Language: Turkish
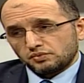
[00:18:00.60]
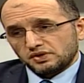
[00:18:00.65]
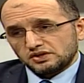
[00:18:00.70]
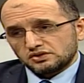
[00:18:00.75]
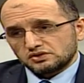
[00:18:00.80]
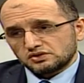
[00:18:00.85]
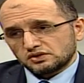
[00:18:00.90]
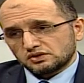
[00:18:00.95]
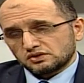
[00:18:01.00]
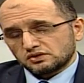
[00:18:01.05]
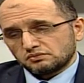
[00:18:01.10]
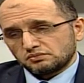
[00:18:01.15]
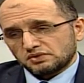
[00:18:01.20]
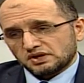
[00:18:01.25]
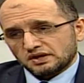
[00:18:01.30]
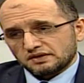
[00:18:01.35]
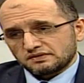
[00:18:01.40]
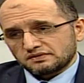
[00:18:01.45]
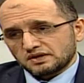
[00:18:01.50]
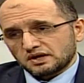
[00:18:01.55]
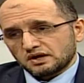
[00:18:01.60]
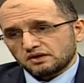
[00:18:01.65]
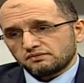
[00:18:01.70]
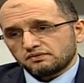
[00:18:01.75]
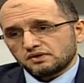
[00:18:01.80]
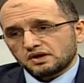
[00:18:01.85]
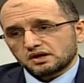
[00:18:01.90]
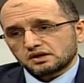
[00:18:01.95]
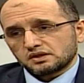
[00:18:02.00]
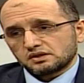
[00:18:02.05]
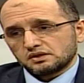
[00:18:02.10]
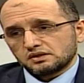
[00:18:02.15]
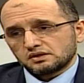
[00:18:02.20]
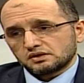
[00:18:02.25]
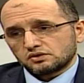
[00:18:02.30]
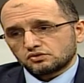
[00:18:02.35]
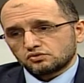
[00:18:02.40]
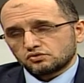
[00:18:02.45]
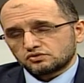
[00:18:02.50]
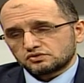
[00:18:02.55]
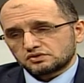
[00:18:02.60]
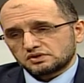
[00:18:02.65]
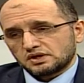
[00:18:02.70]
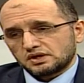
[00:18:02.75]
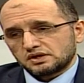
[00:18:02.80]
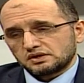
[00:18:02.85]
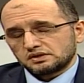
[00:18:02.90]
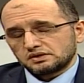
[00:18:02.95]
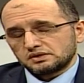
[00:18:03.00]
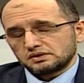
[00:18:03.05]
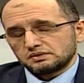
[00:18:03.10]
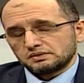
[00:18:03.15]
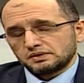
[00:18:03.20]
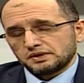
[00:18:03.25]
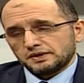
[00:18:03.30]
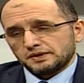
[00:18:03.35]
e, yıldır biraz daha farklılık gösterdi.